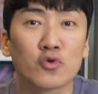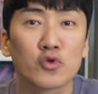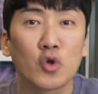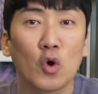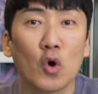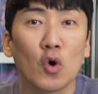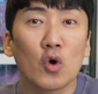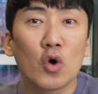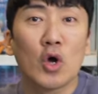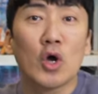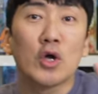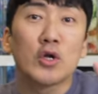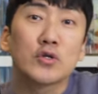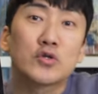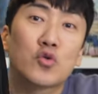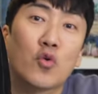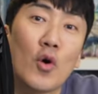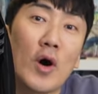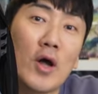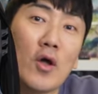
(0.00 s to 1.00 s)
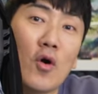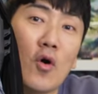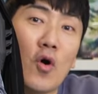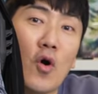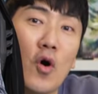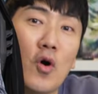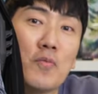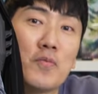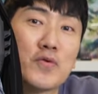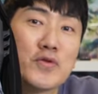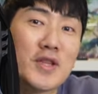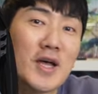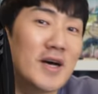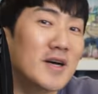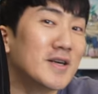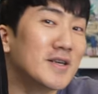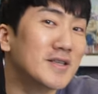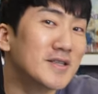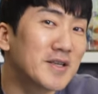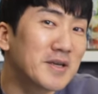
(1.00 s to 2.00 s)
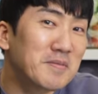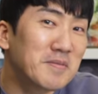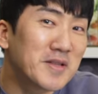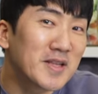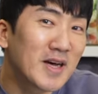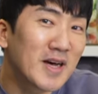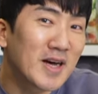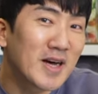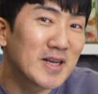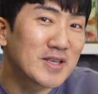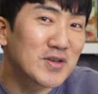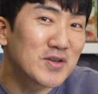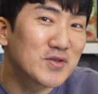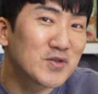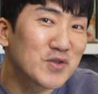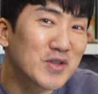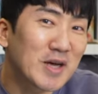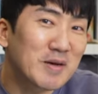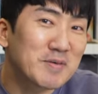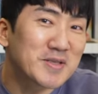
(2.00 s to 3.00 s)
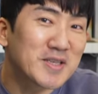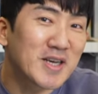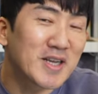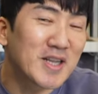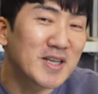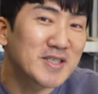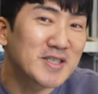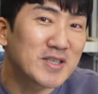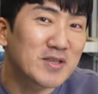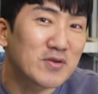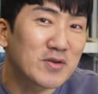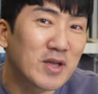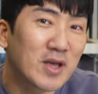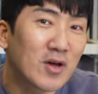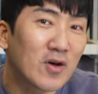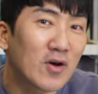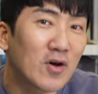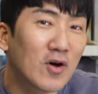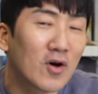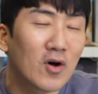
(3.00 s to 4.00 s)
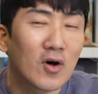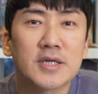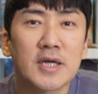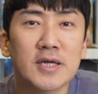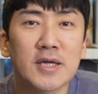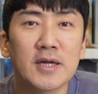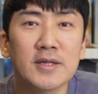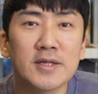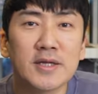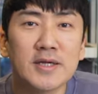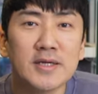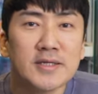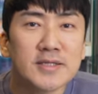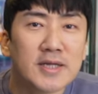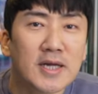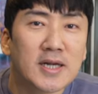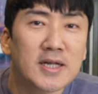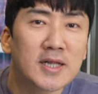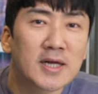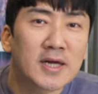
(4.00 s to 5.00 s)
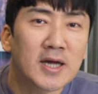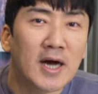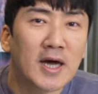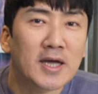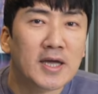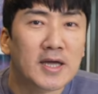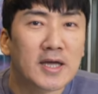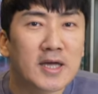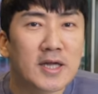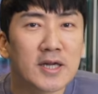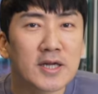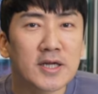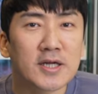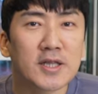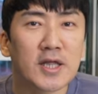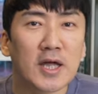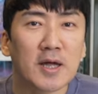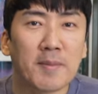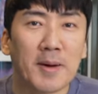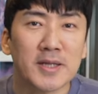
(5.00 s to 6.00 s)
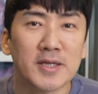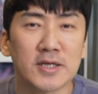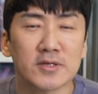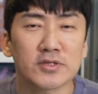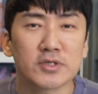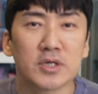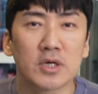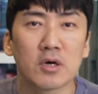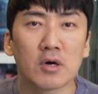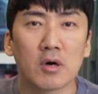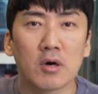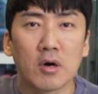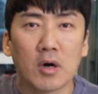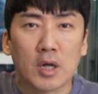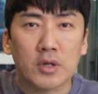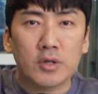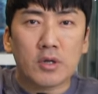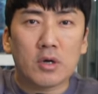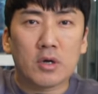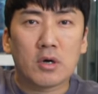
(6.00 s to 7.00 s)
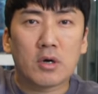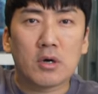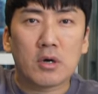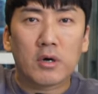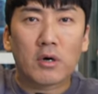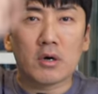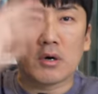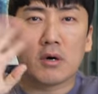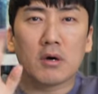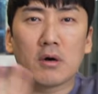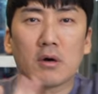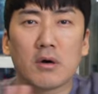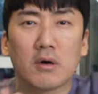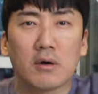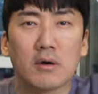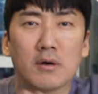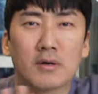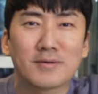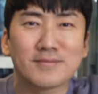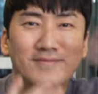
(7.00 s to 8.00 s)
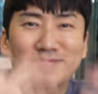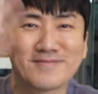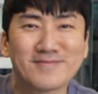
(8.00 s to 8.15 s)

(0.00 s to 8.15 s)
구독, 좋아요 부탁을 드립니다. 저는 또 다음 시간에 다시 찾아올게요. 제이엔디 셀리나 카일 기대 많이 해주세요. 안녕!